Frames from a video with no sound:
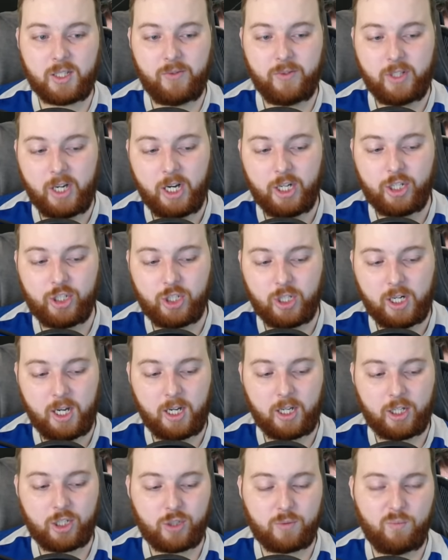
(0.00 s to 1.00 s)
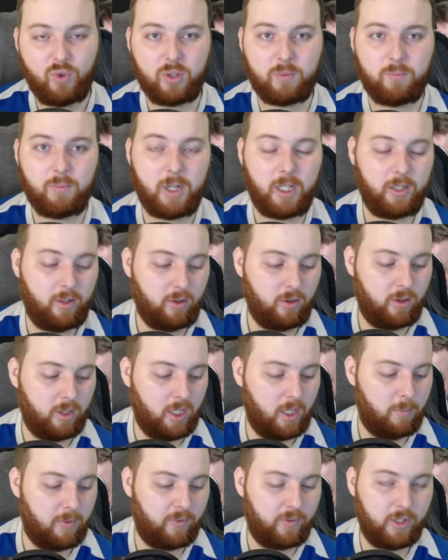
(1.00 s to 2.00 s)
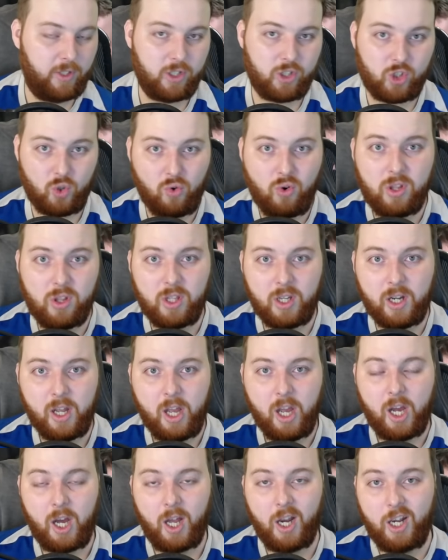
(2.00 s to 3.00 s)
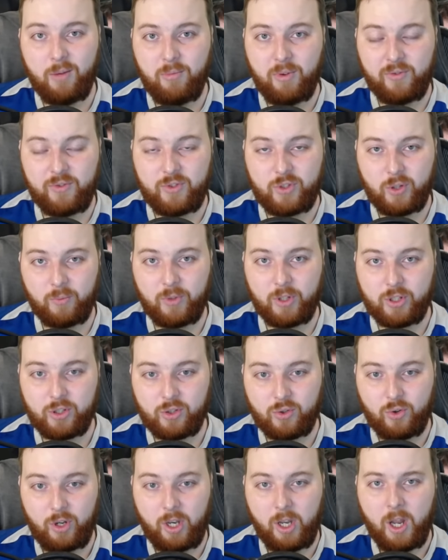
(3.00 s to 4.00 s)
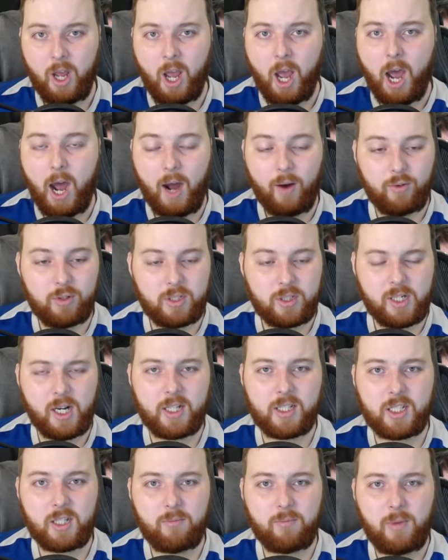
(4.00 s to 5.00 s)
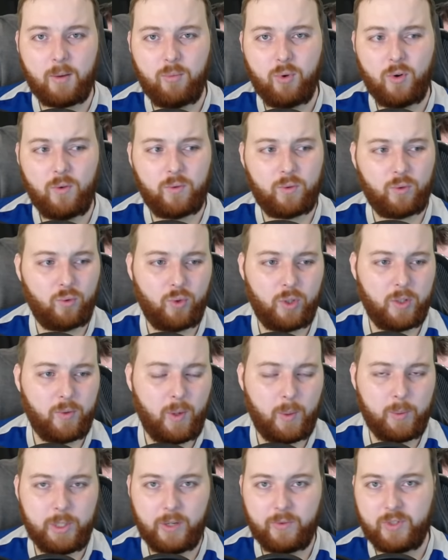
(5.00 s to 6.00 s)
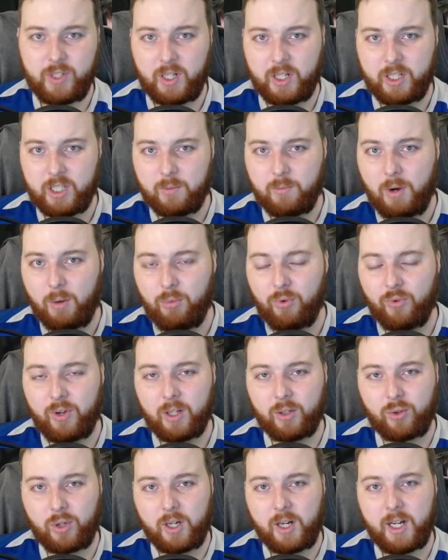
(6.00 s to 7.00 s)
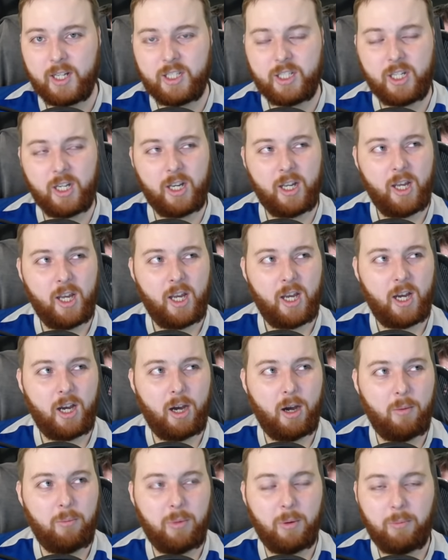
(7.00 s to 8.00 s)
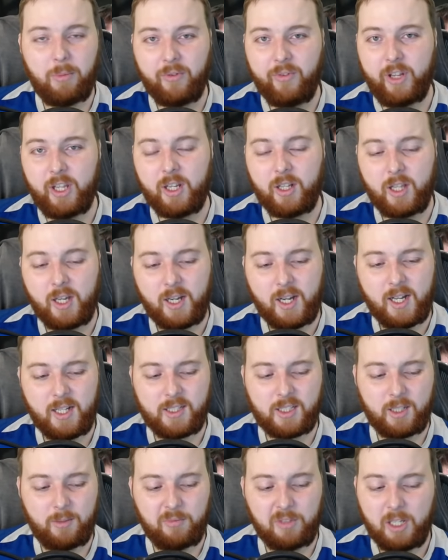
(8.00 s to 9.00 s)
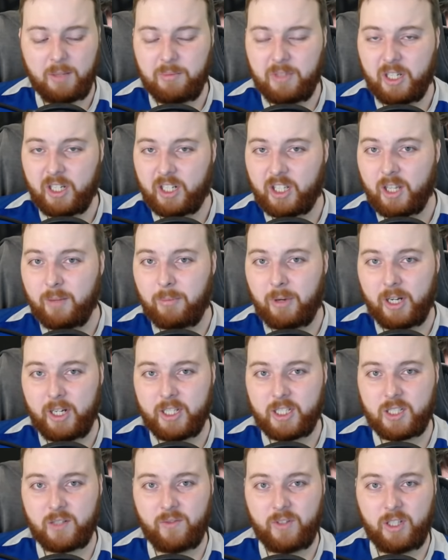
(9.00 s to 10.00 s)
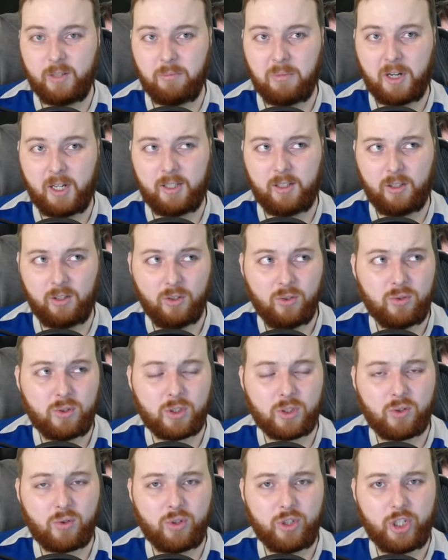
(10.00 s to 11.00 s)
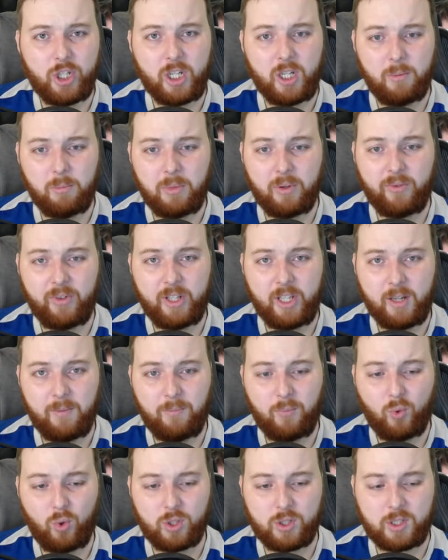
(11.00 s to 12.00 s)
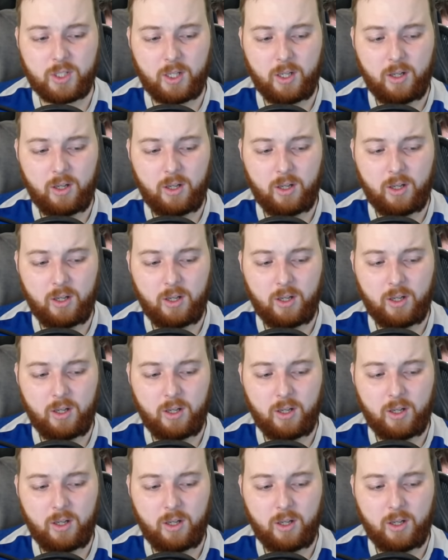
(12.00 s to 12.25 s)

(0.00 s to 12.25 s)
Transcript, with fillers: Ведь раньше как, шмот падал либо в донжионах, либо в темной зоне. А вот с красных мобов, ну и вообще всех этих мобов, которые ходили э, по ПВЕ локации, там ни хрена полезного не падало. Ну, за исключением ПВЕ босса.